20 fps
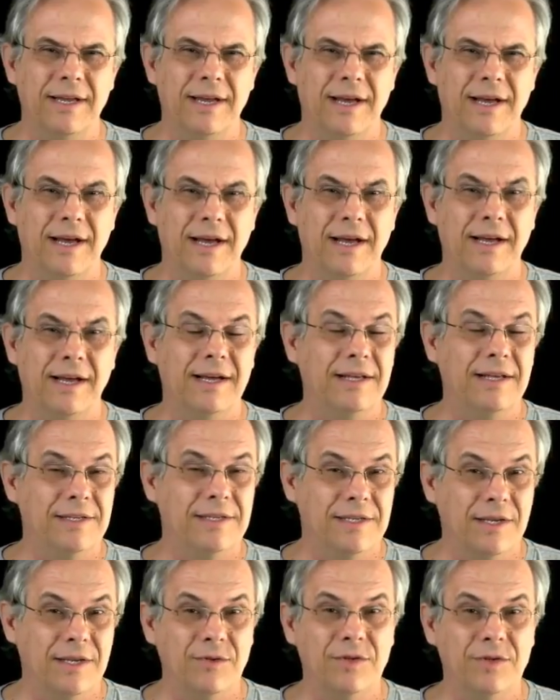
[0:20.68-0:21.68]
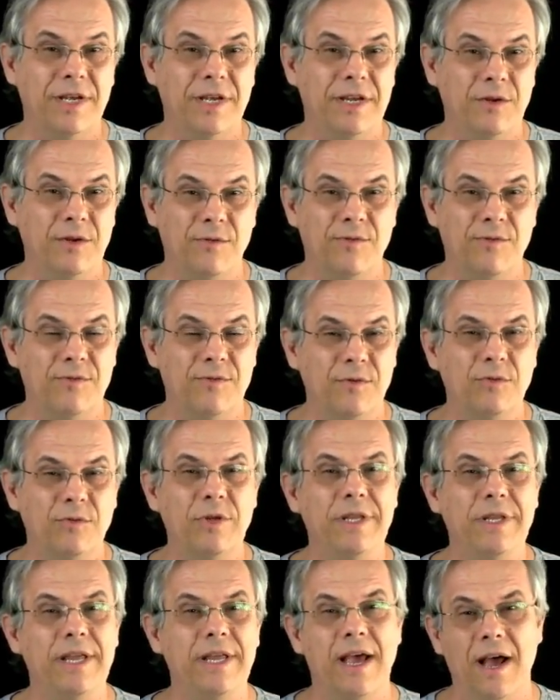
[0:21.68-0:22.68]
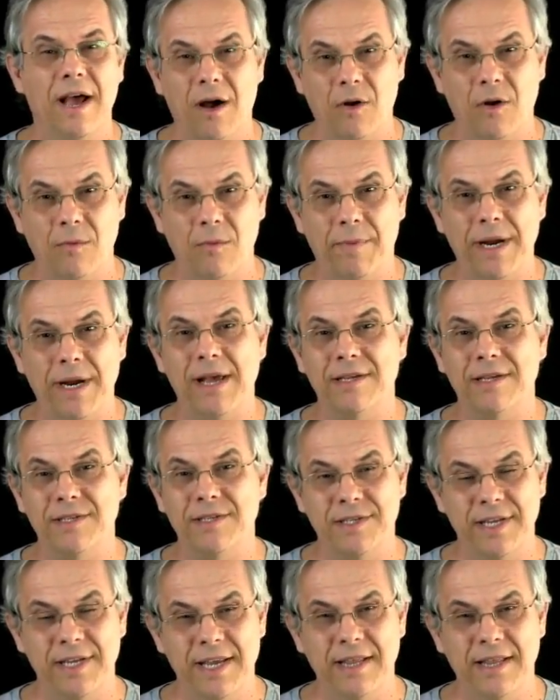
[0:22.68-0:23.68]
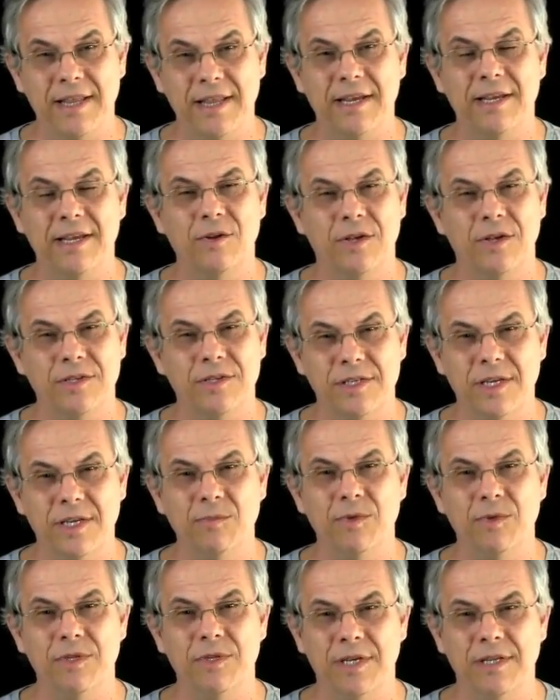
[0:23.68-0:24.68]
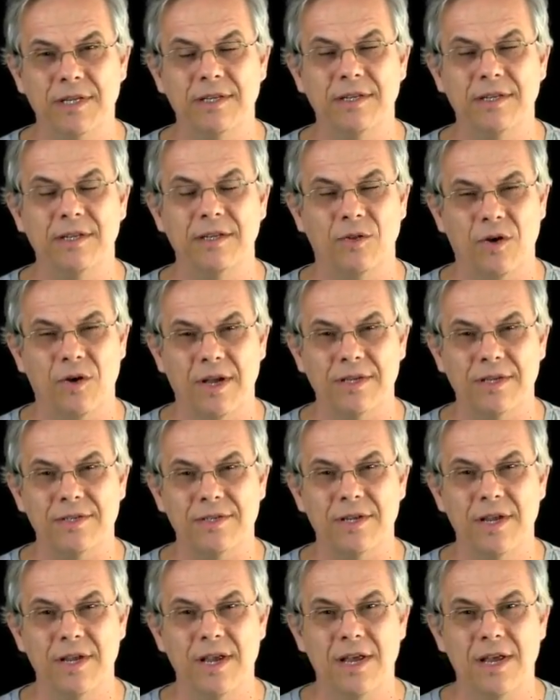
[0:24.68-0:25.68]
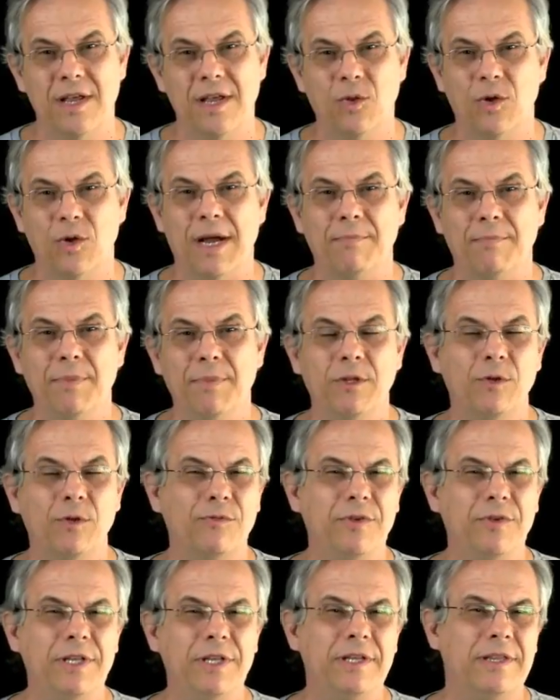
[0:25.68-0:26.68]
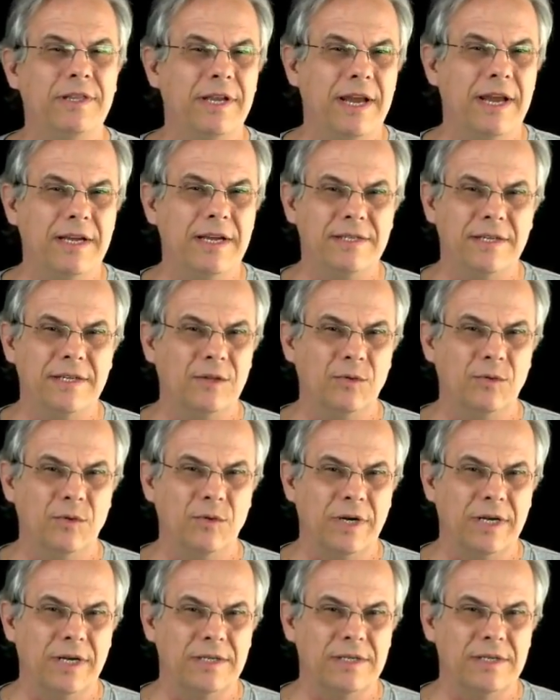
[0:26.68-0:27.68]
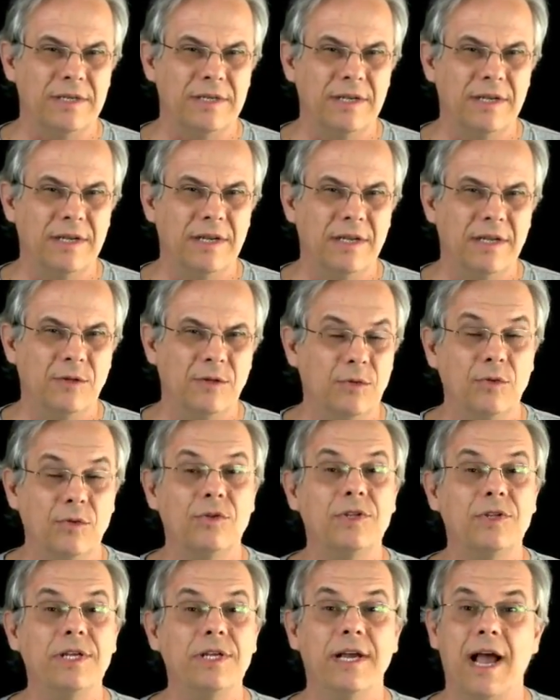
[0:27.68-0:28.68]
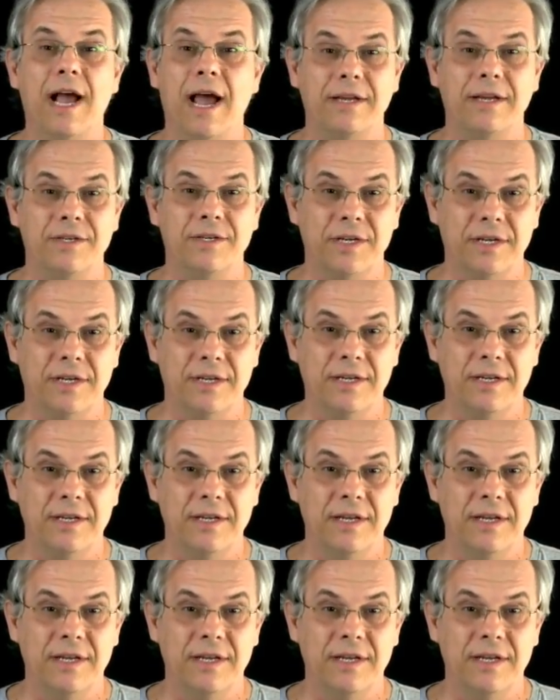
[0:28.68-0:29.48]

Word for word: a canção seria o fundo ideal para a cena que nós temos diante de nós no capítulo 23 de Lucas. Tudo se encaixa